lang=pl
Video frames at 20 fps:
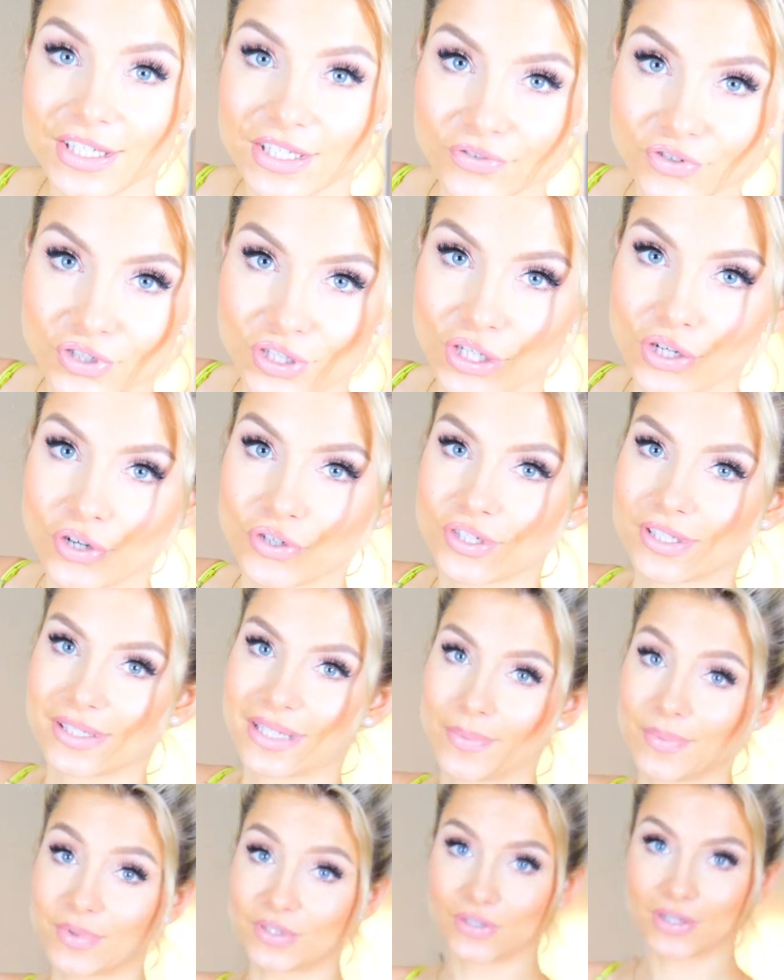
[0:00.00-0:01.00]
Dziewczyny,
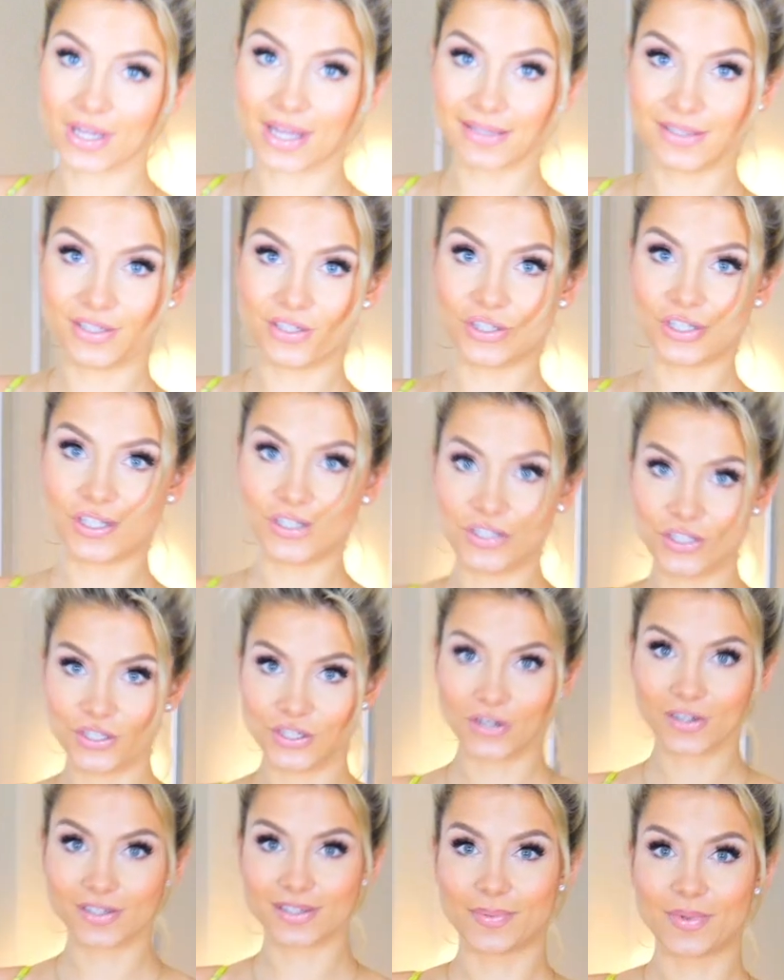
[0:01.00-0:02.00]
korzystamy z okazji, że
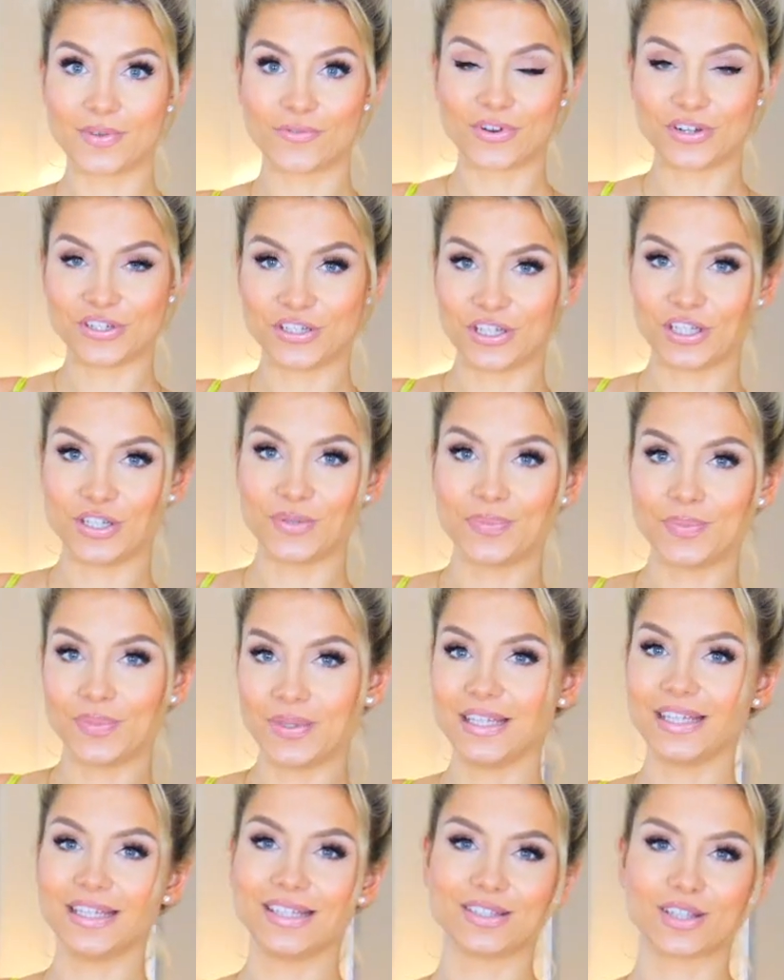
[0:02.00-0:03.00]
dzidziol sobie właśnie
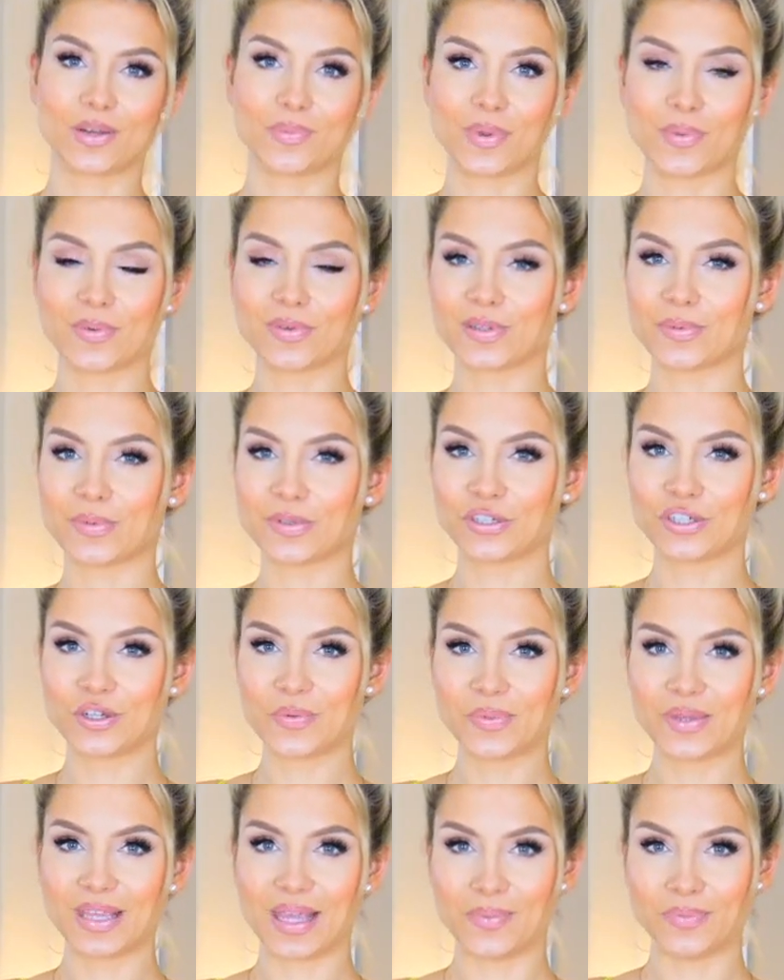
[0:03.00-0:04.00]
śpi i zrobimy sobie
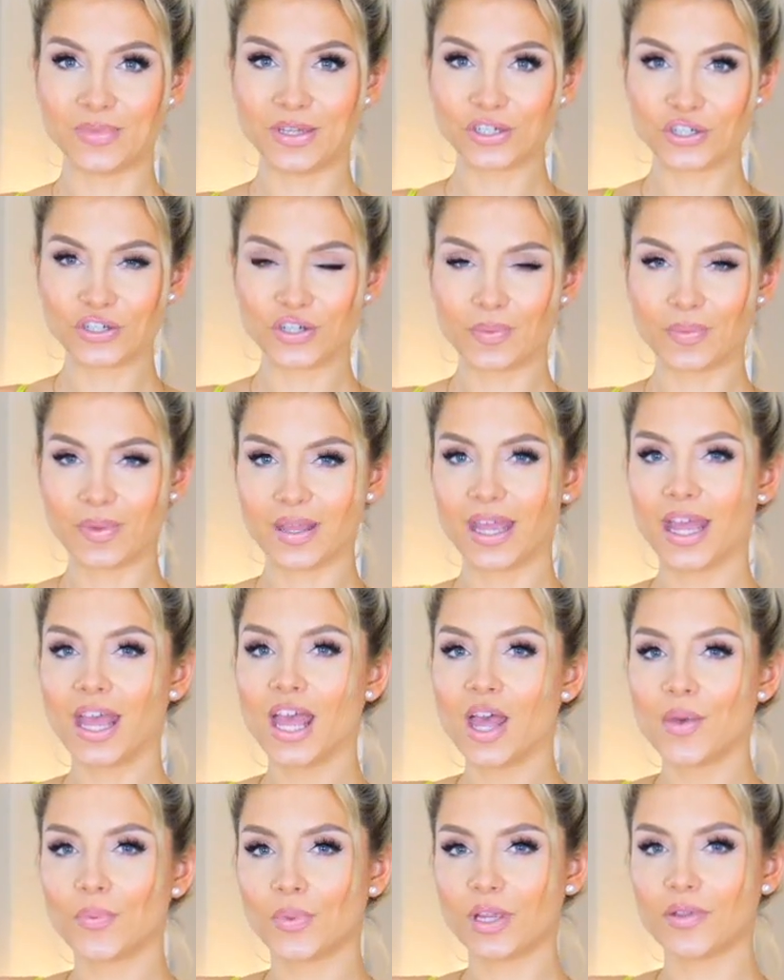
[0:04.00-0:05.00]
szybkie, mierzymy,
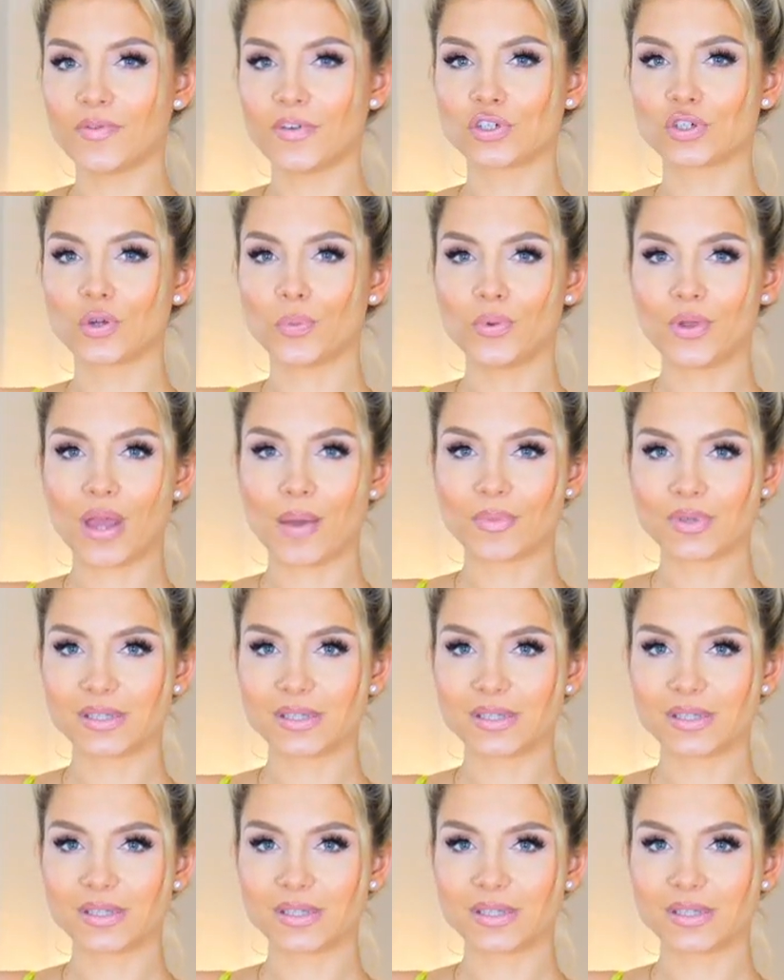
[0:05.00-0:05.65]
ponieważ kupiłam